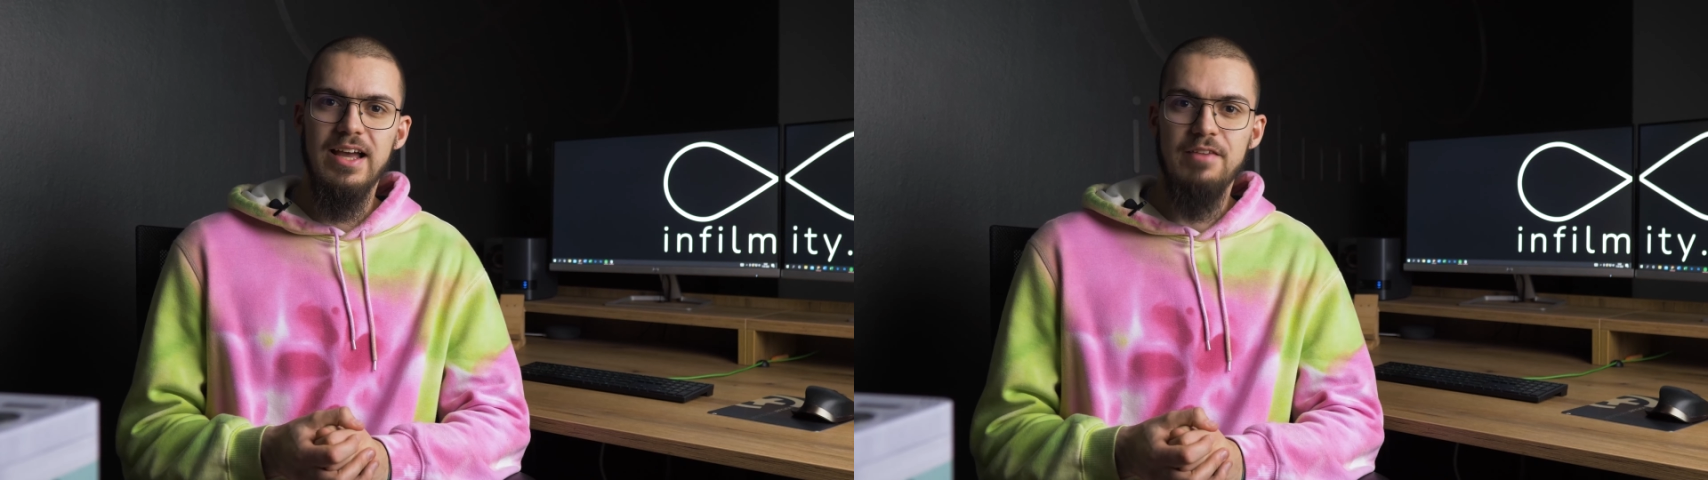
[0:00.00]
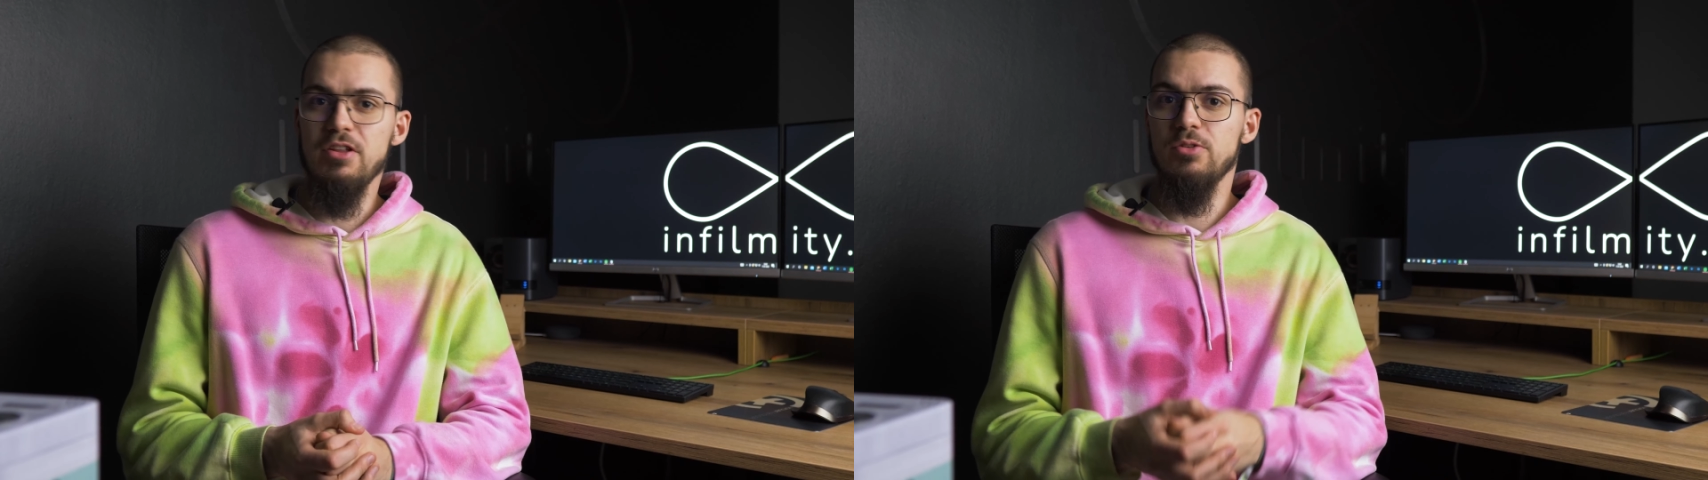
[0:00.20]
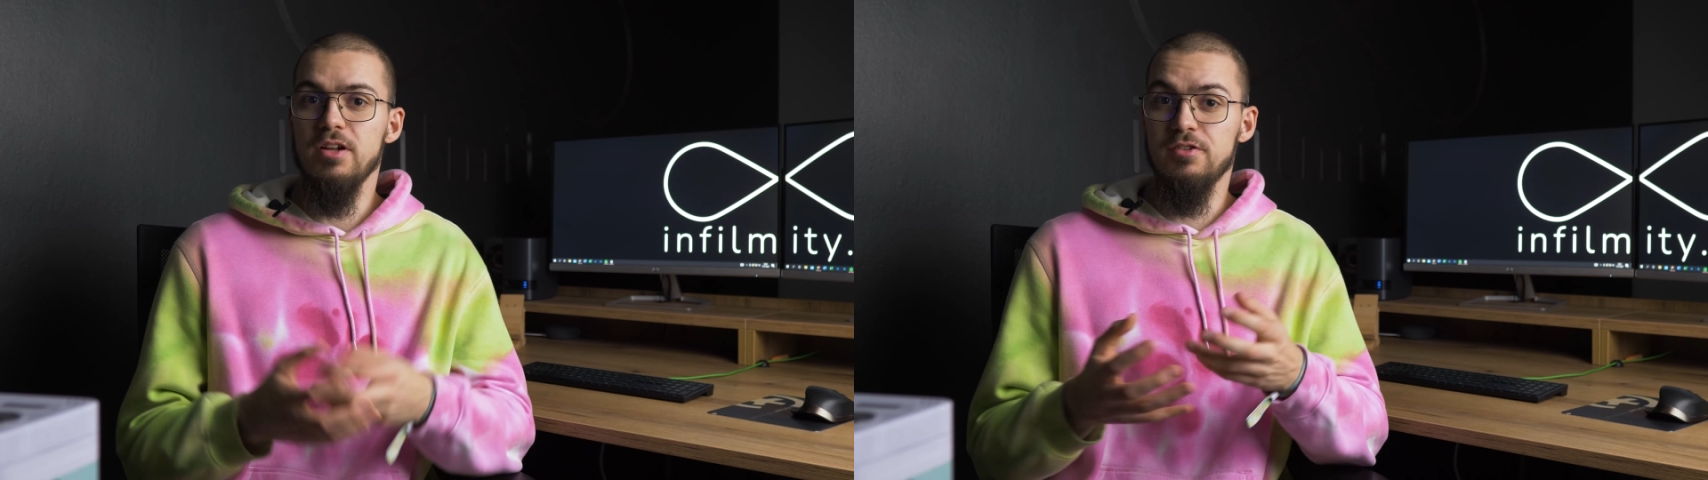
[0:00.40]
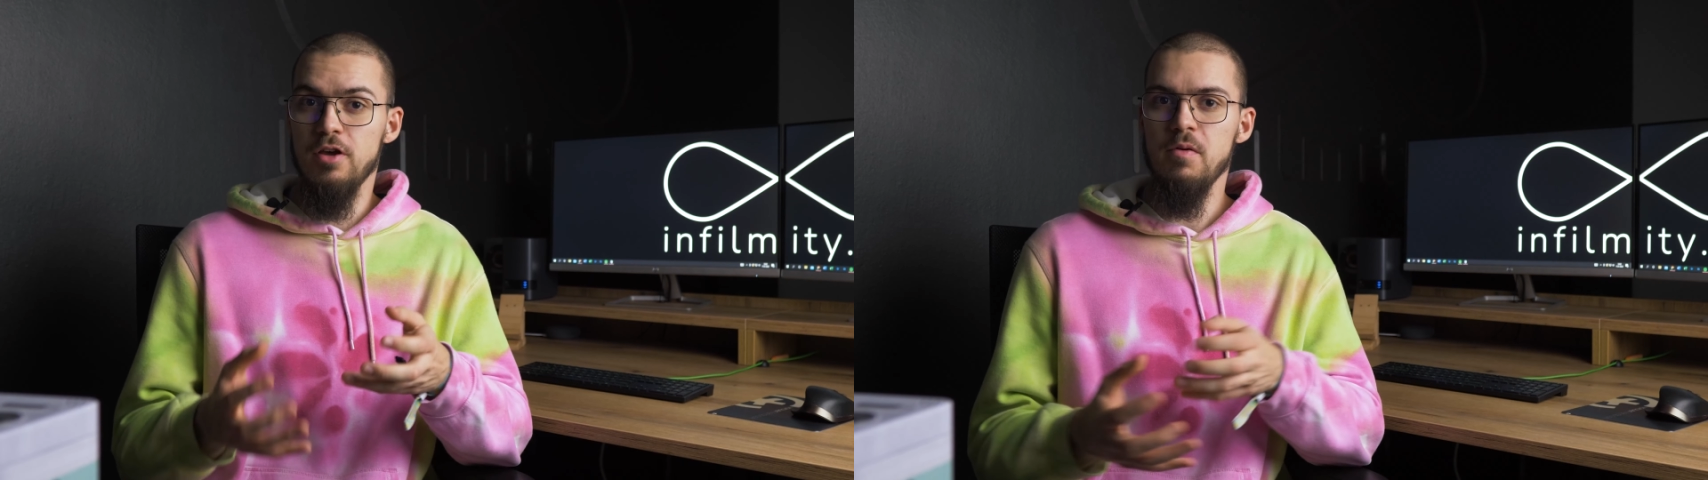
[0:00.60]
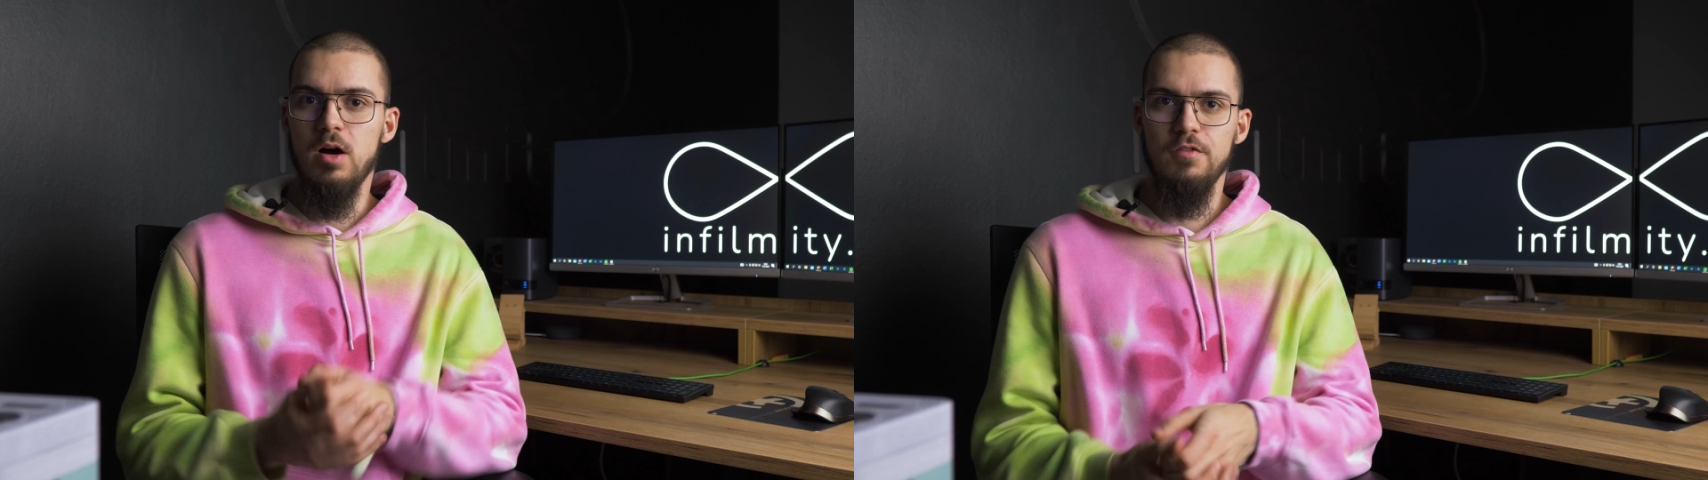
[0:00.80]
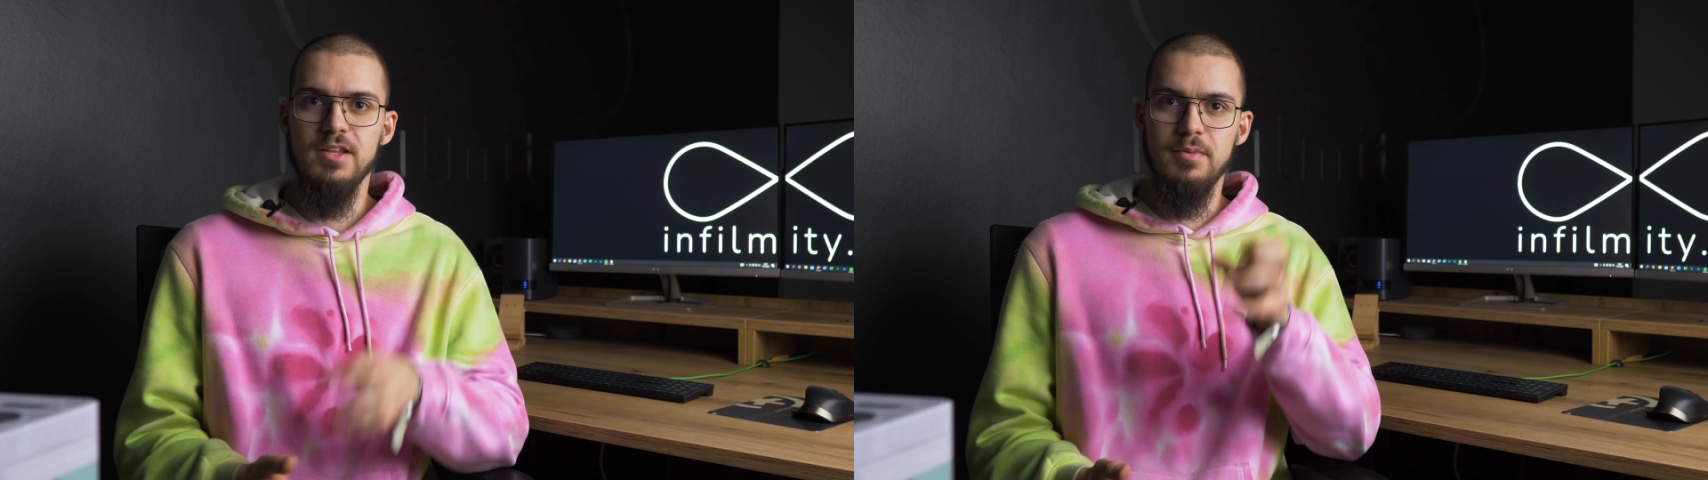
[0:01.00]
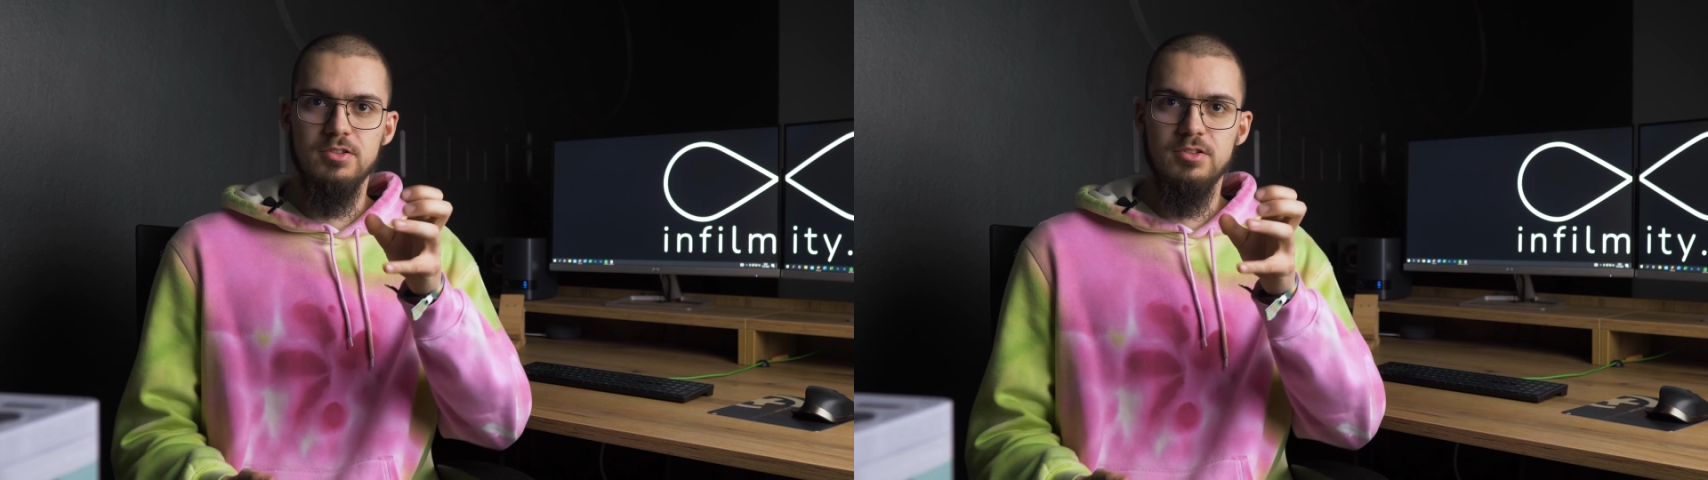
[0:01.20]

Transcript: eventuell selber aufnehmen,